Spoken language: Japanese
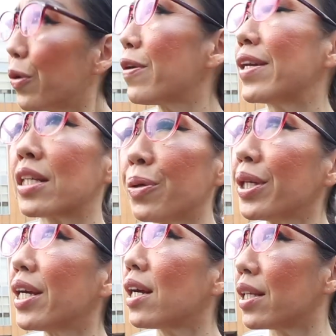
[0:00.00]
クオリファイで去
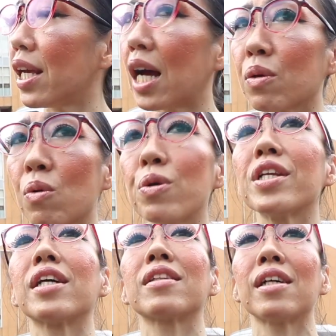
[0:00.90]
年がねあの5
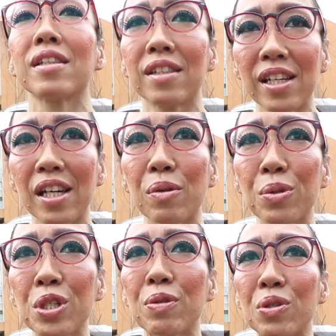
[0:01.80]
位だったんで今
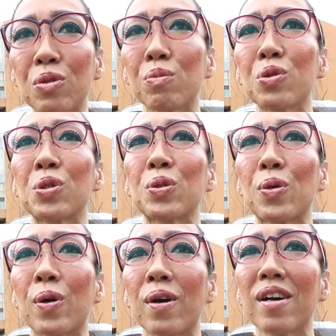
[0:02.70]
年はちょっともうちょっ
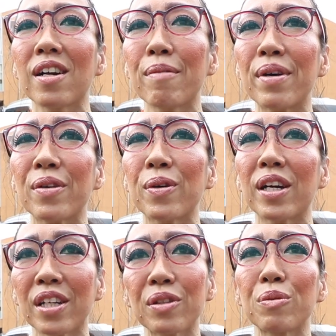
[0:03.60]
と頑張ろう
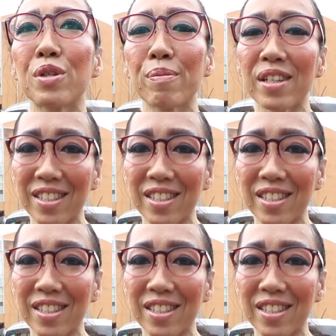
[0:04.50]
かなと思いま